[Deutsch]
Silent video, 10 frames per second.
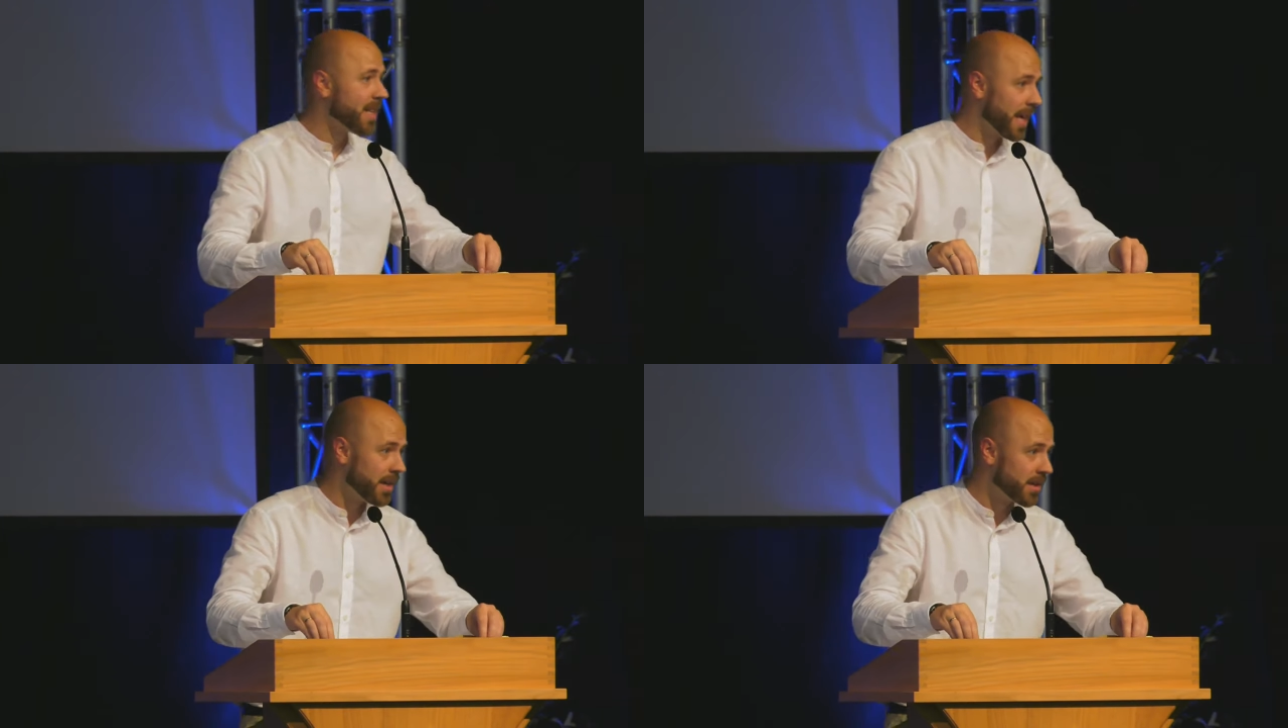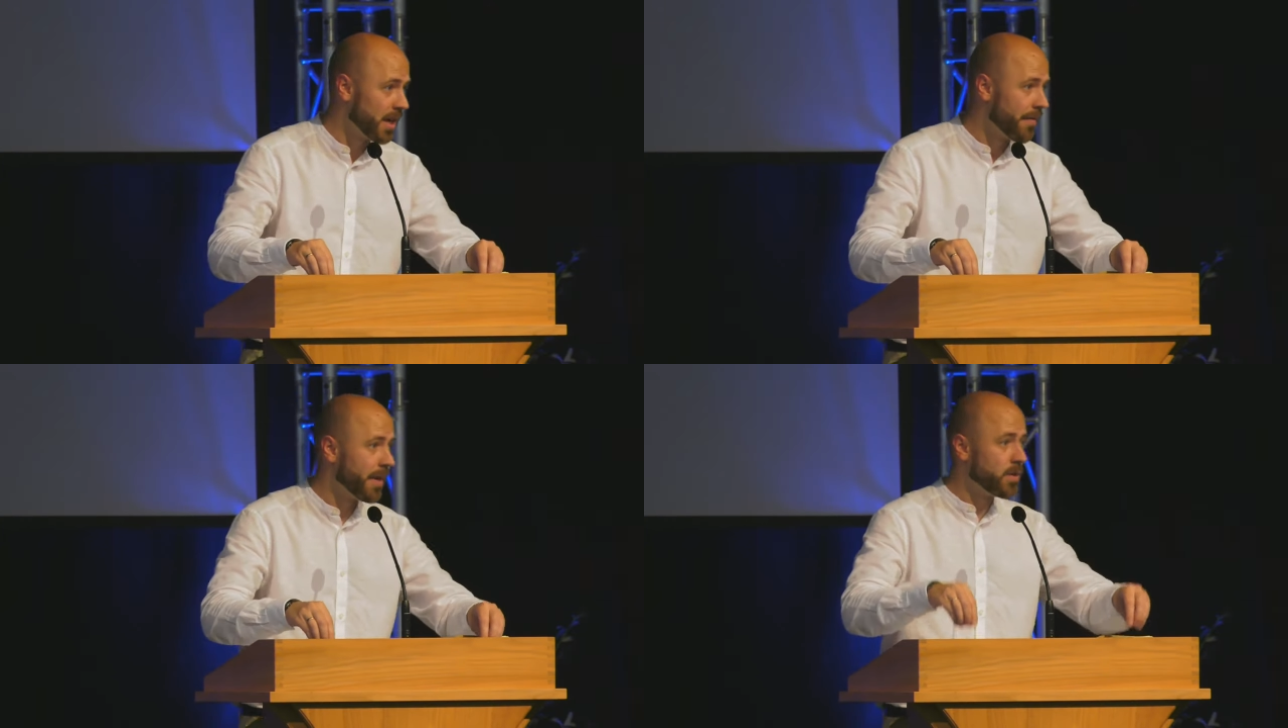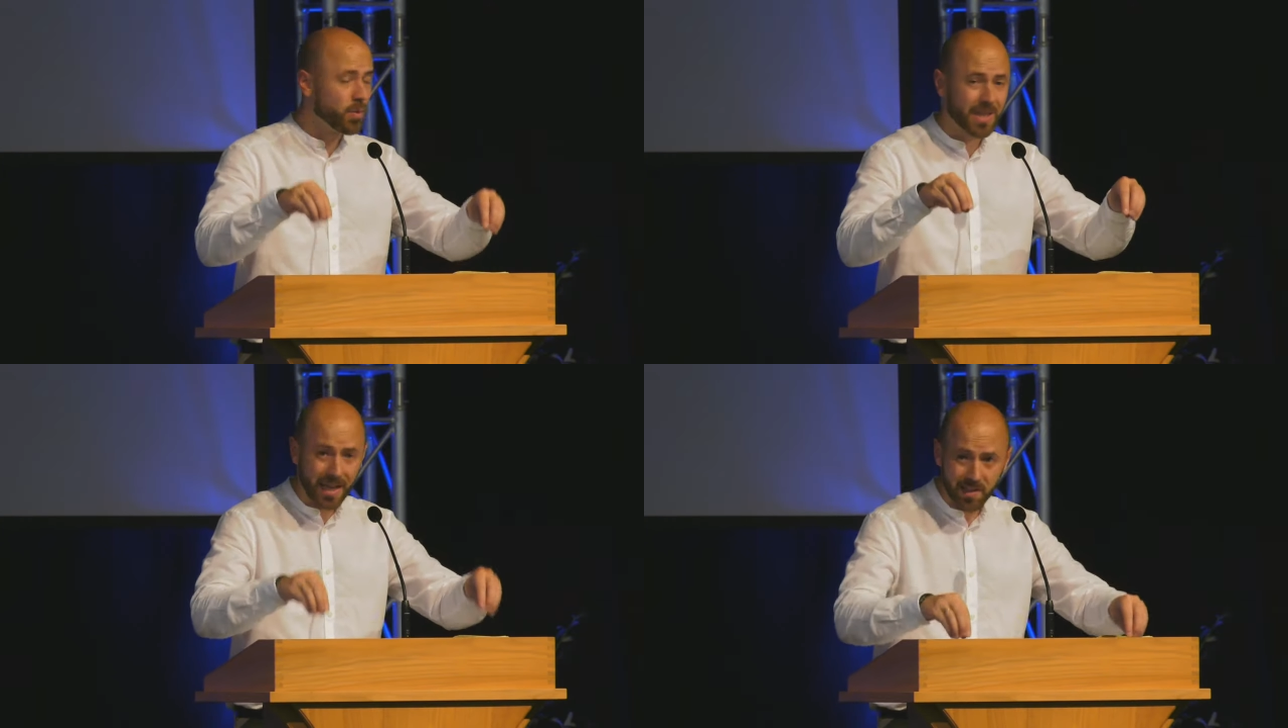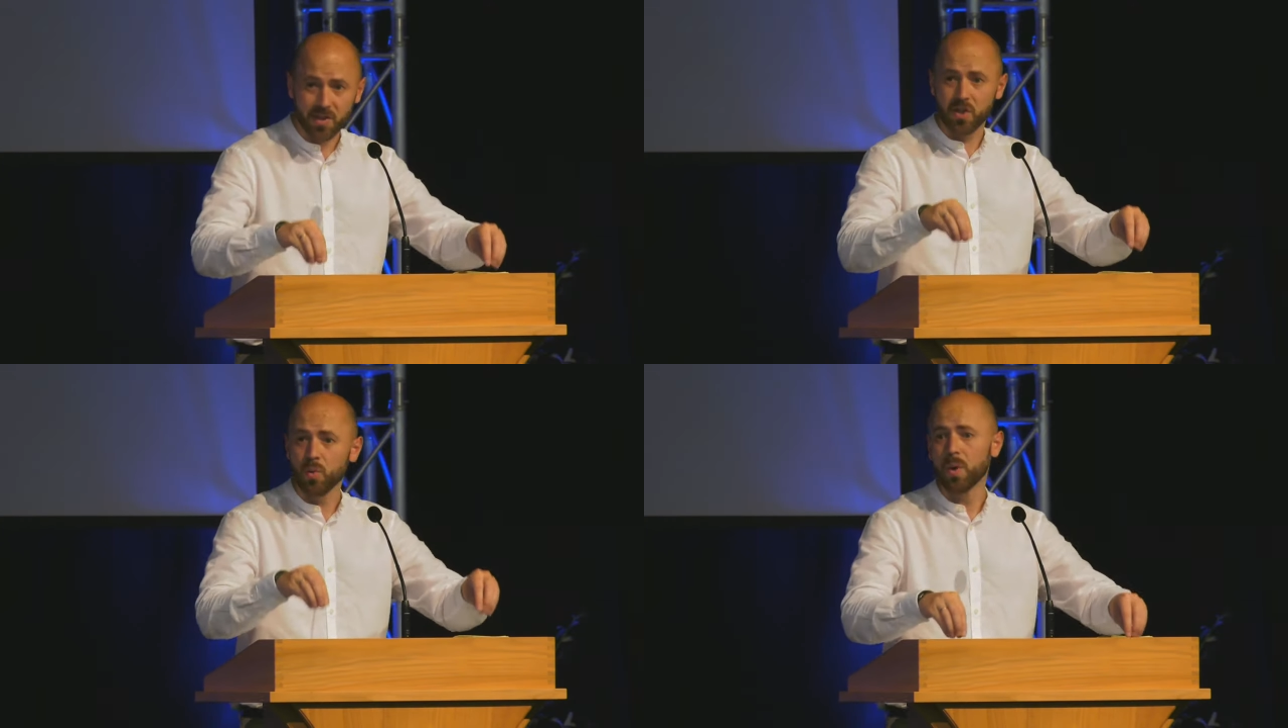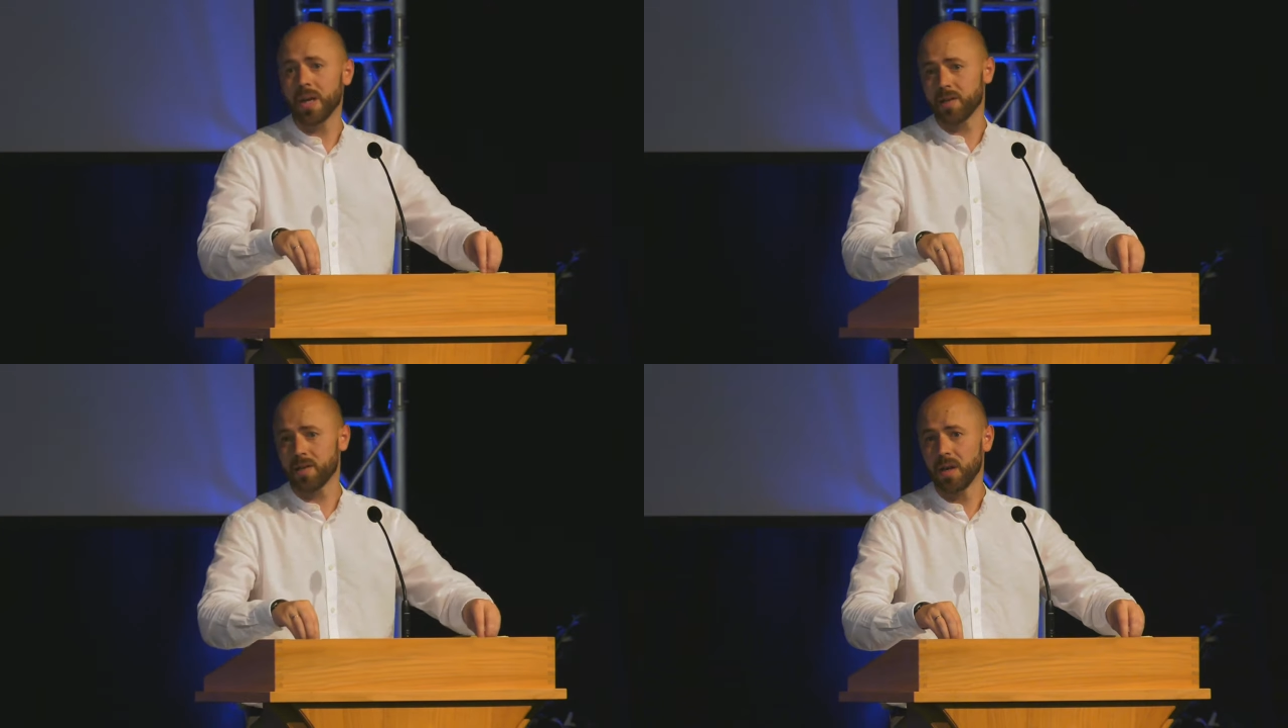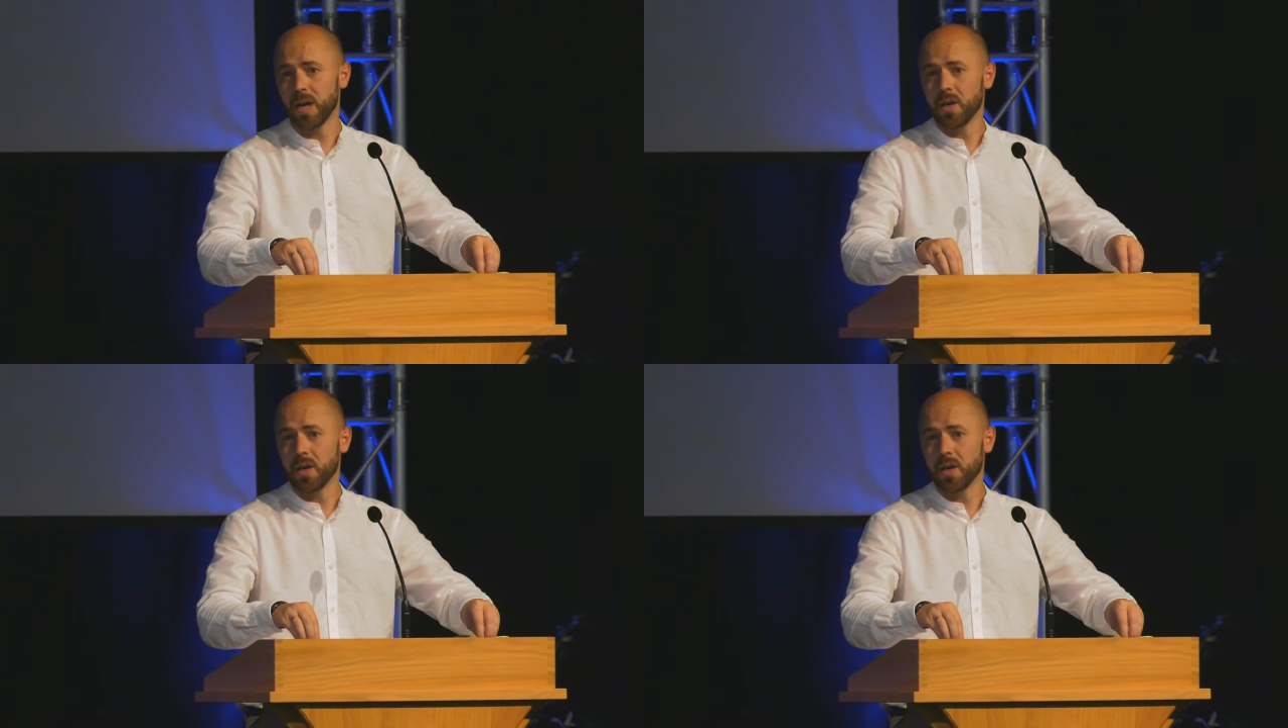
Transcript: Kind, wenn du das zulässt,